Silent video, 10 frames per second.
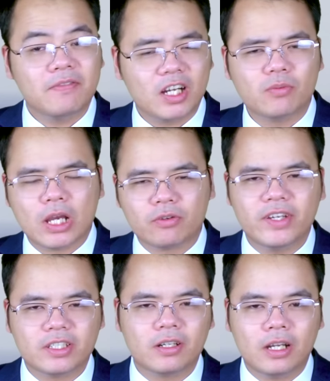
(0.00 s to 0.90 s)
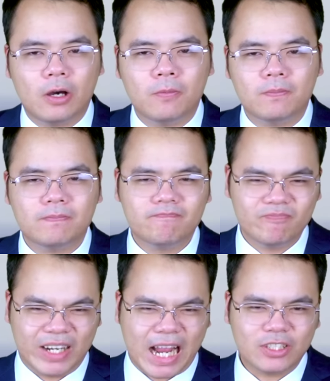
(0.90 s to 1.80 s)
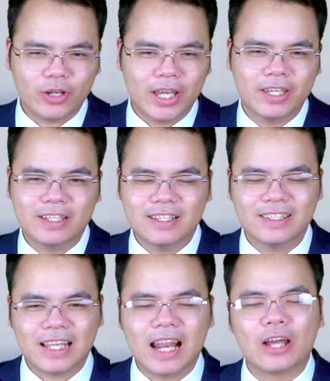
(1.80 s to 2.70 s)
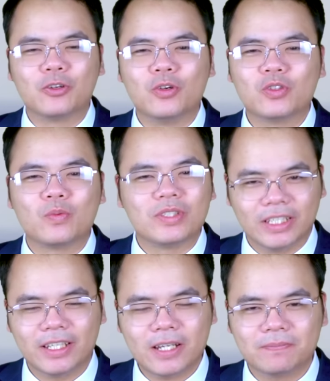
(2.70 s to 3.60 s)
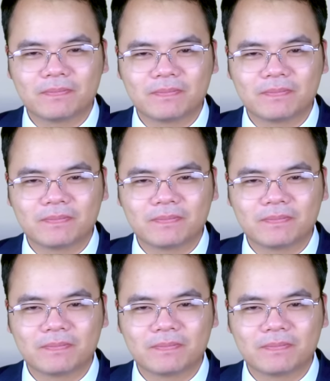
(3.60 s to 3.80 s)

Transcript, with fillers: Và không để quý vị chờ đợi lâu, ngay sau đây sẽ là nội dung chi tiết.